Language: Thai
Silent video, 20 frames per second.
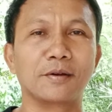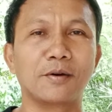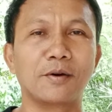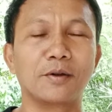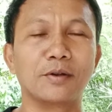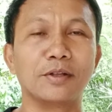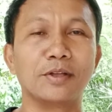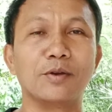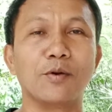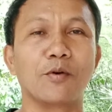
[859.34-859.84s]

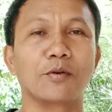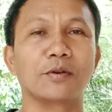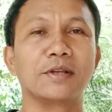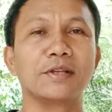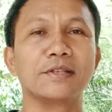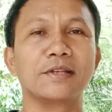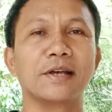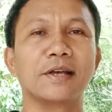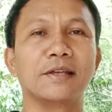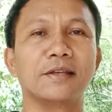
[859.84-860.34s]
ก็ดีอก
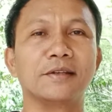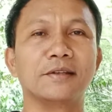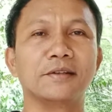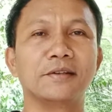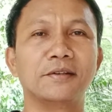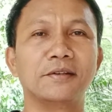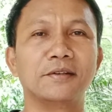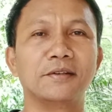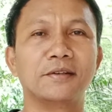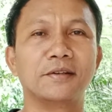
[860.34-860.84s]
ดีใจ
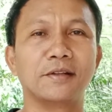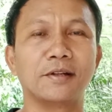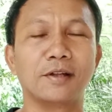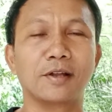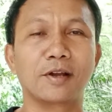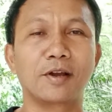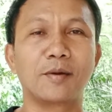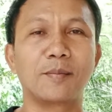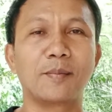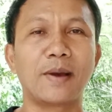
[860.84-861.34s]

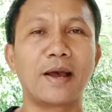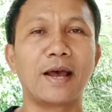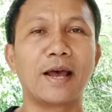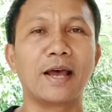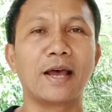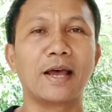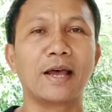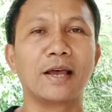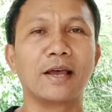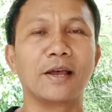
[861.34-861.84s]
แล้วก็พา